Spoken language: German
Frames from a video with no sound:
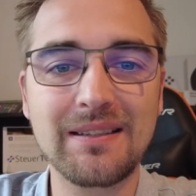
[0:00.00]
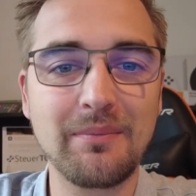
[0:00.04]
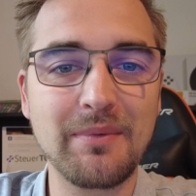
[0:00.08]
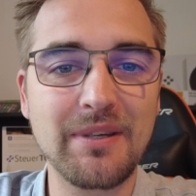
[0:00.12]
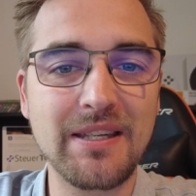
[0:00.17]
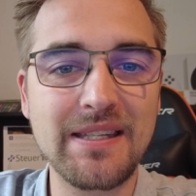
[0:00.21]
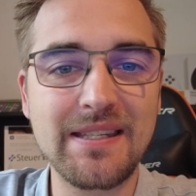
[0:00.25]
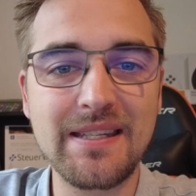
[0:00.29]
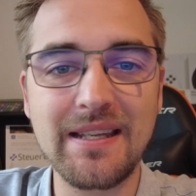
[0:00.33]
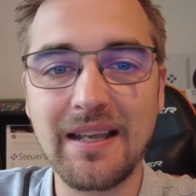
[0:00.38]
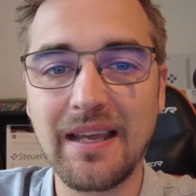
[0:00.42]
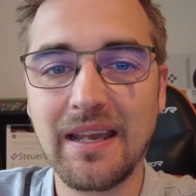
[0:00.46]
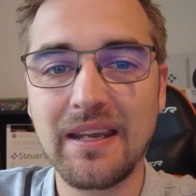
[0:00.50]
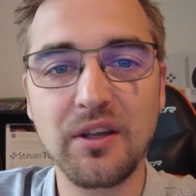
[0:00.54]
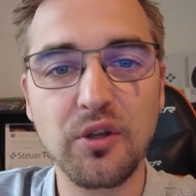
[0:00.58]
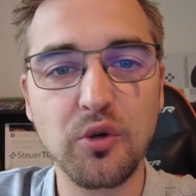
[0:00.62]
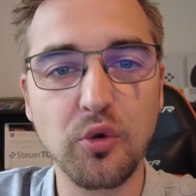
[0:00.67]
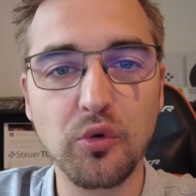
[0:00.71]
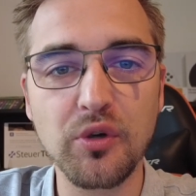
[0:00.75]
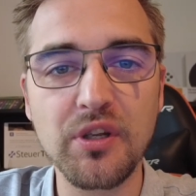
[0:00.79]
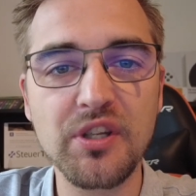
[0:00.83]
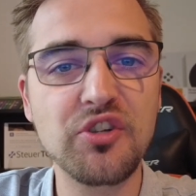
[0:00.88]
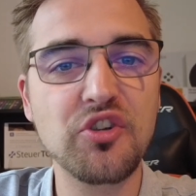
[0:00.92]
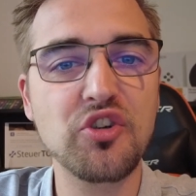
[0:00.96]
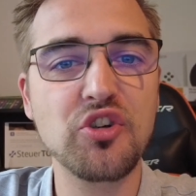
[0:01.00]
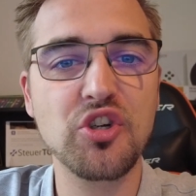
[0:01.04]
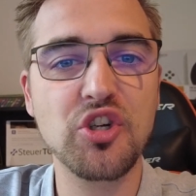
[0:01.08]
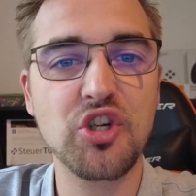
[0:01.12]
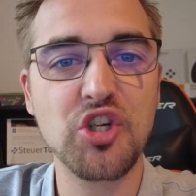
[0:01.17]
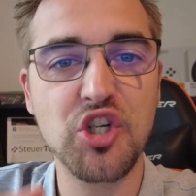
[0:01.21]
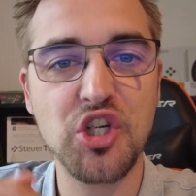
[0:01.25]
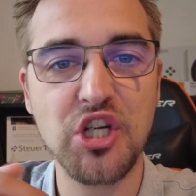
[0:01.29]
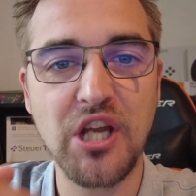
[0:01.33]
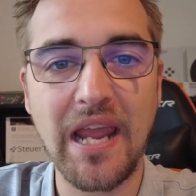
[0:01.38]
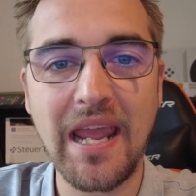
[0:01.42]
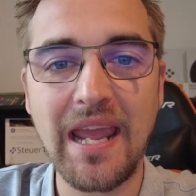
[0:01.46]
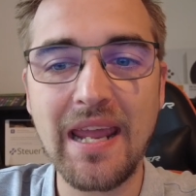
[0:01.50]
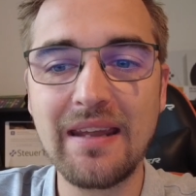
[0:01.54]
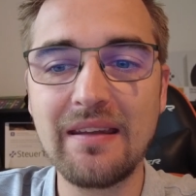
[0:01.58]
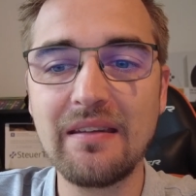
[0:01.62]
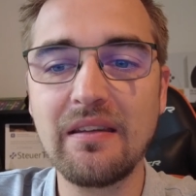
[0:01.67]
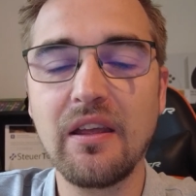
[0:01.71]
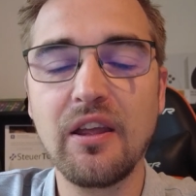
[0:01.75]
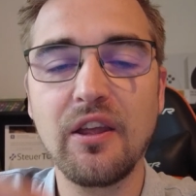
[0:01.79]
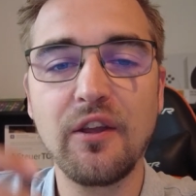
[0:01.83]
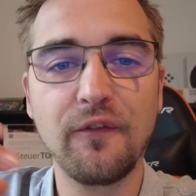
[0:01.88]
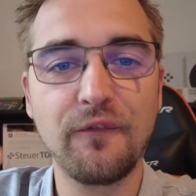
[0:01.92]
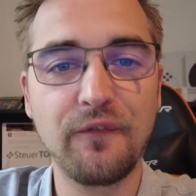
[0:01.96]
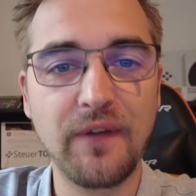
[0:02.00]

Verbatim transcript: damit es hier keine chronischen Schäden,